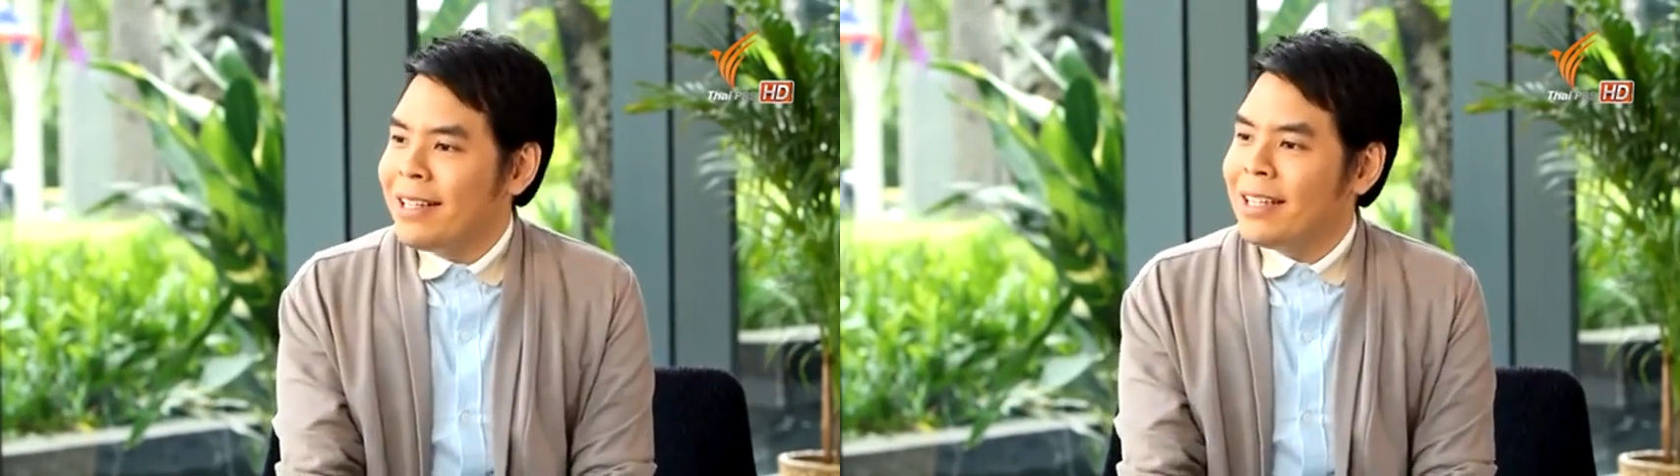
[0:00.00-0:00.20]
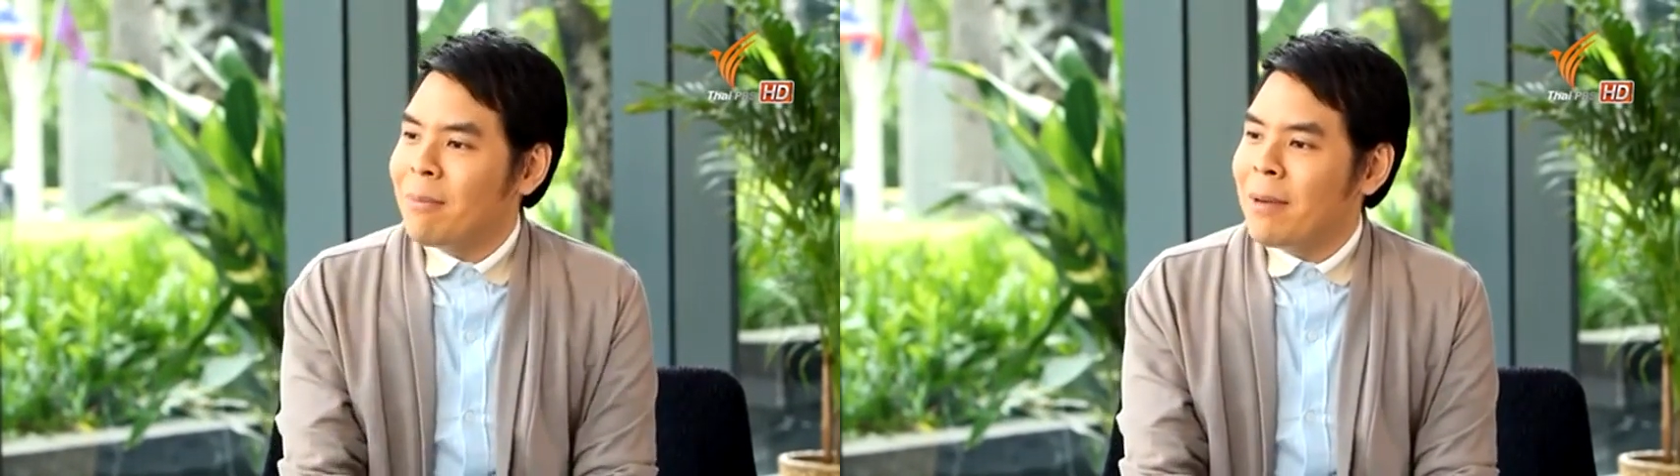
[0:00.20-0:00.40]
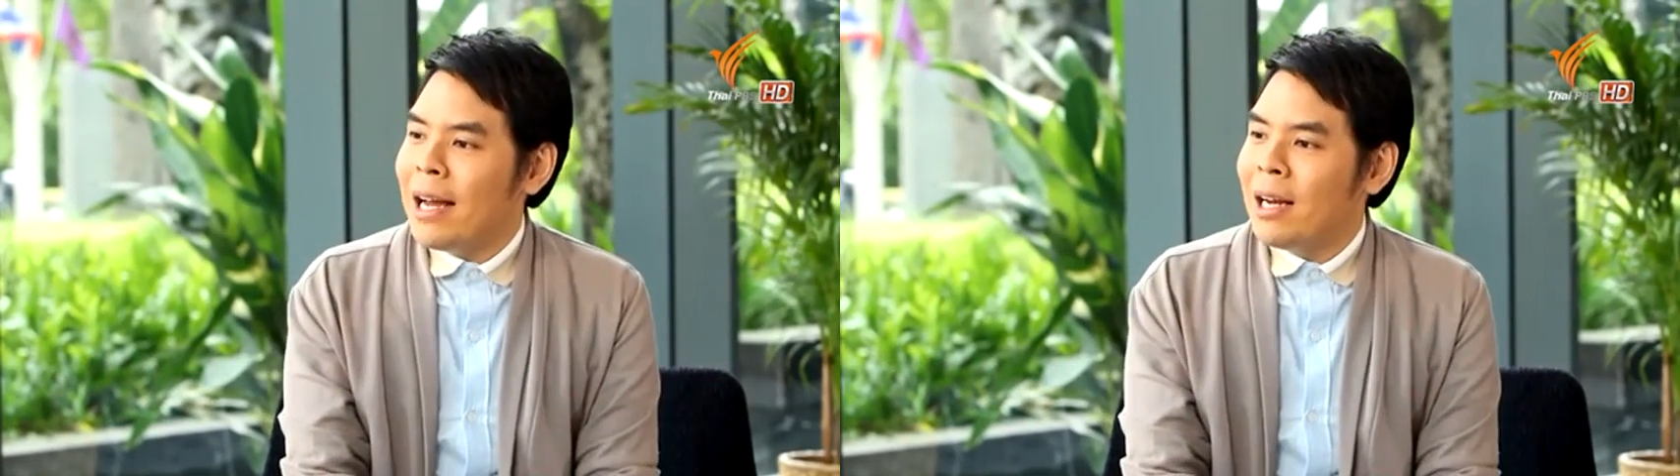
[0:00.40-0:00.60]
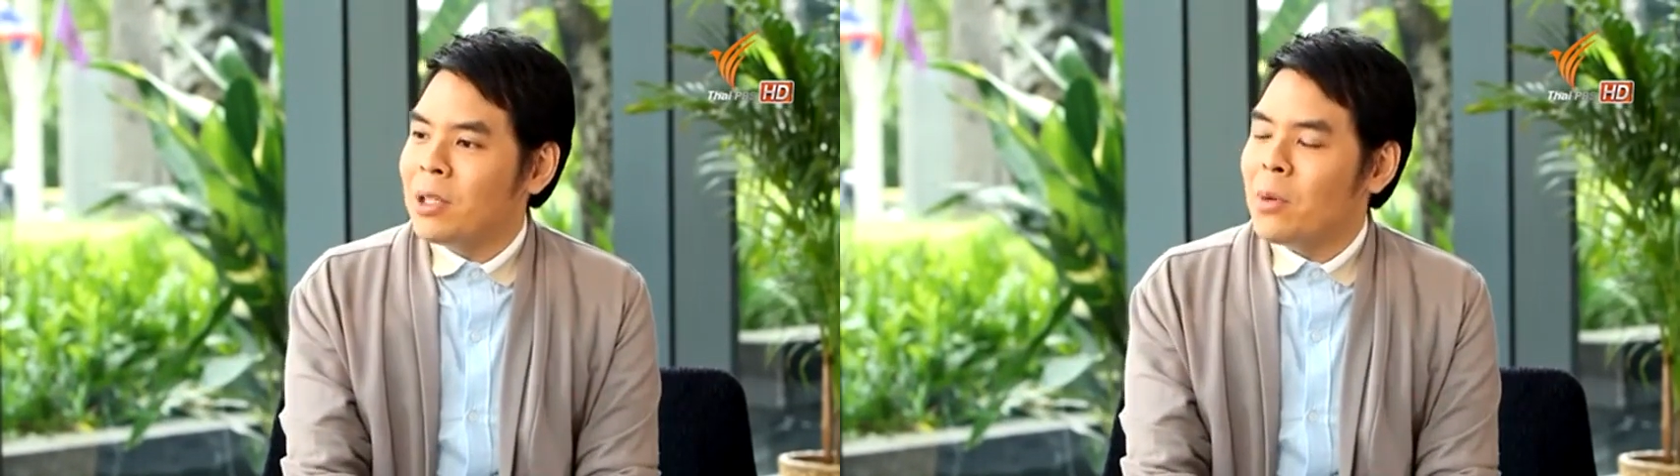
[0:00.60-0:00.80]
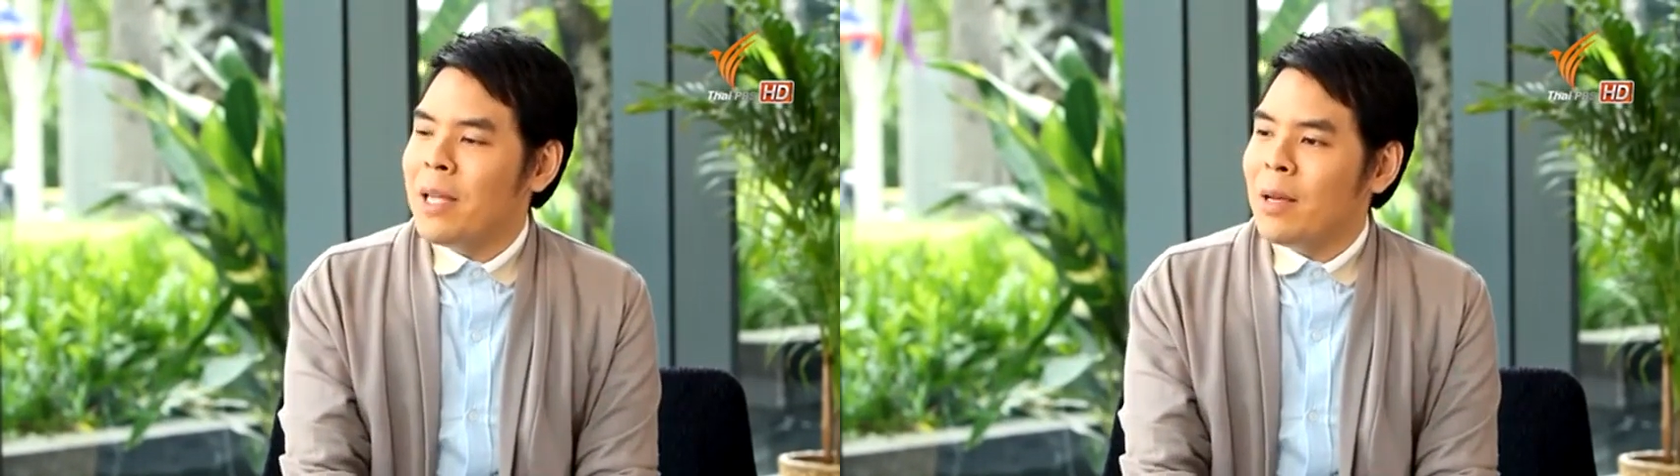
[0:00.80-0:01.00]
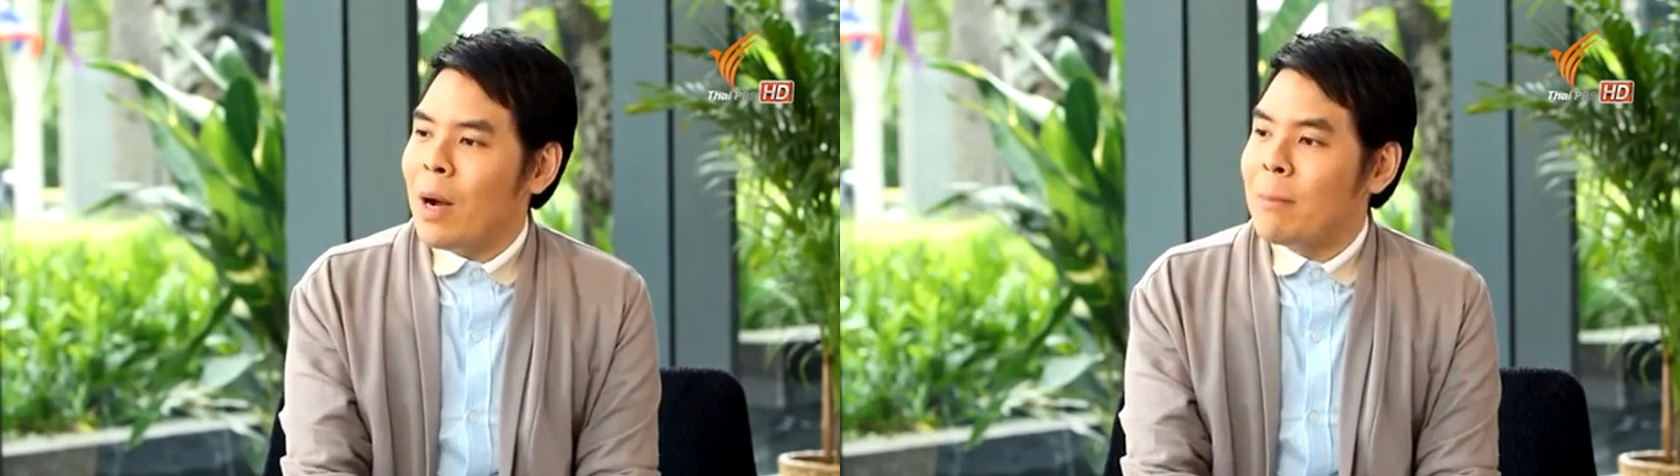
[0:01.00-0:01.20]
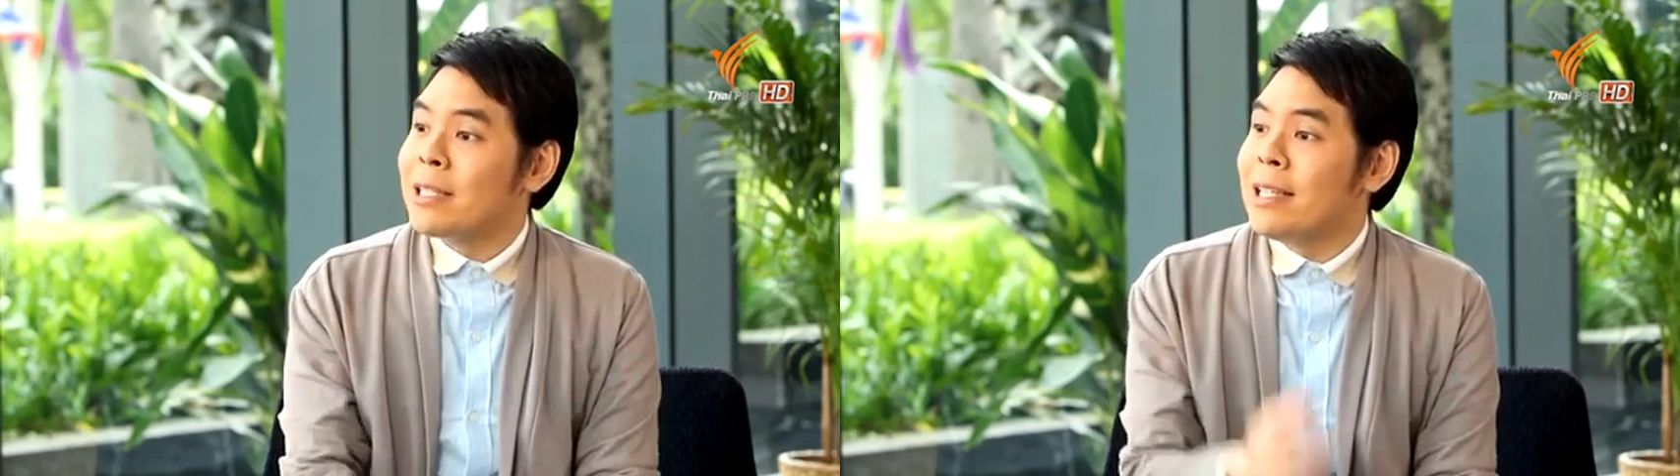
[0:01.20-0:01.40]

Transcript: ที่ทำงานแล้วต้องมีความ